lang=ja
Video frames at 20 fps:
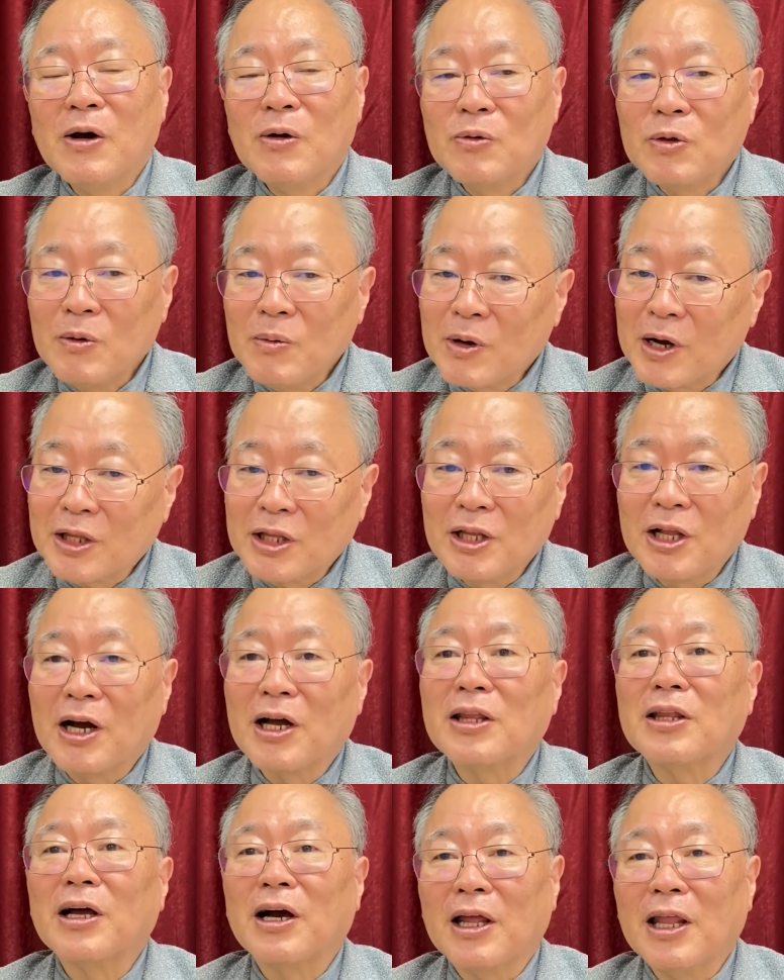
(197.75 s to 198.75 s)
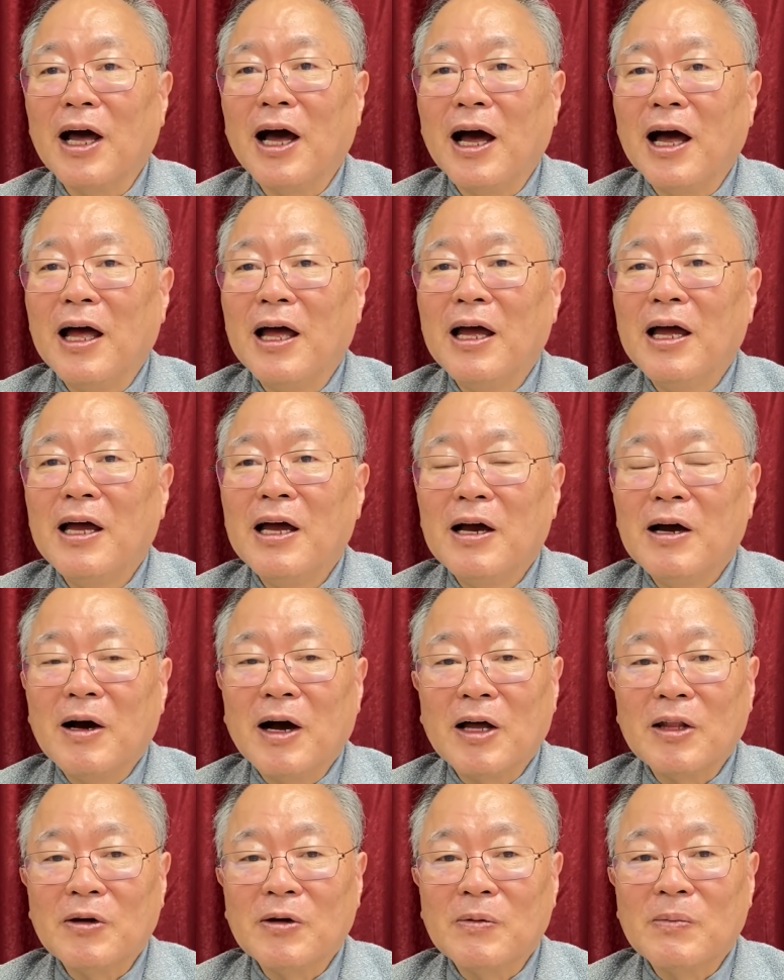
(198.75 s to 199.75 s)
でも勝てなかったから、
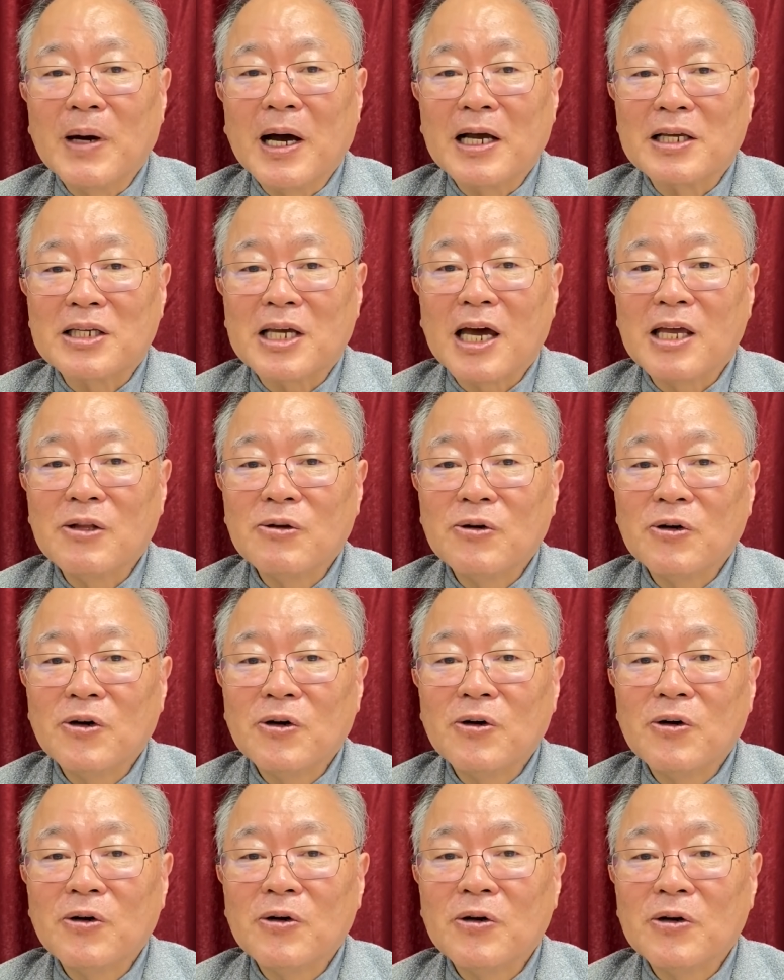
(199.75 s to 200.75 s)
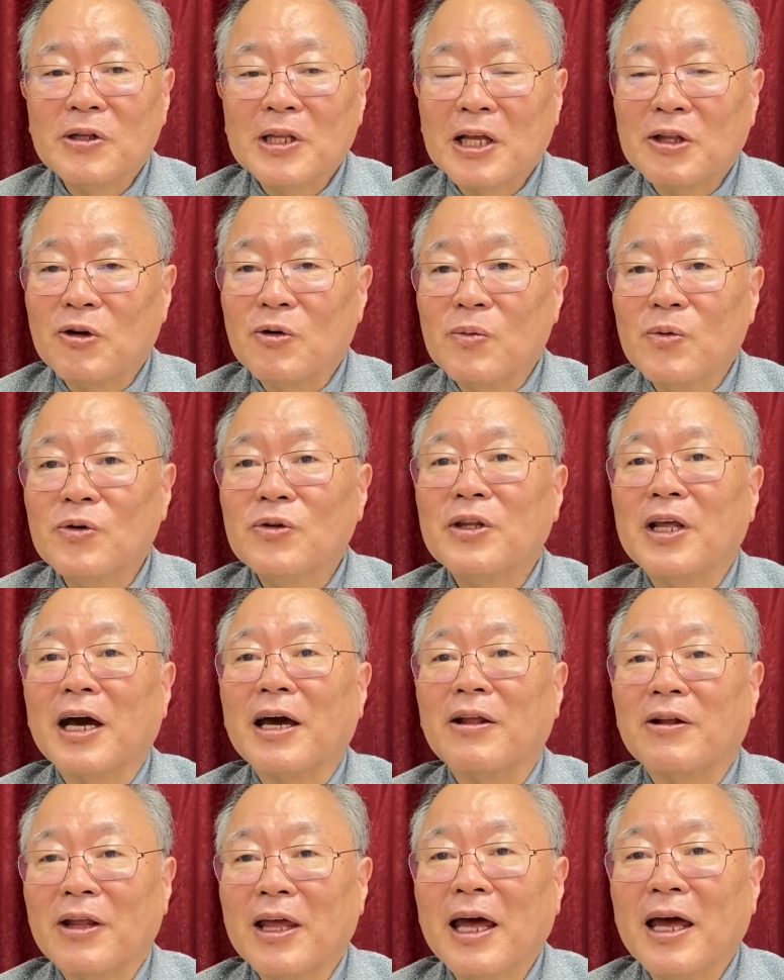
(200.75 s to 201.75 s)
あの、まあ、才能だと思うんだ
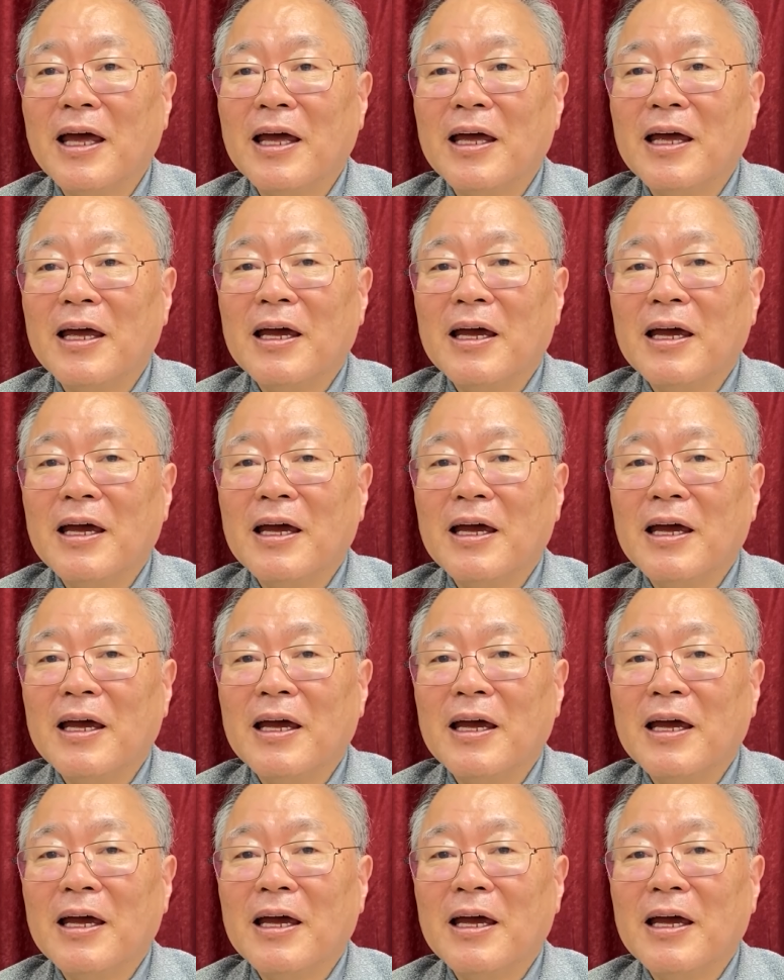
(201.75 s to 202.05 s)
けどね。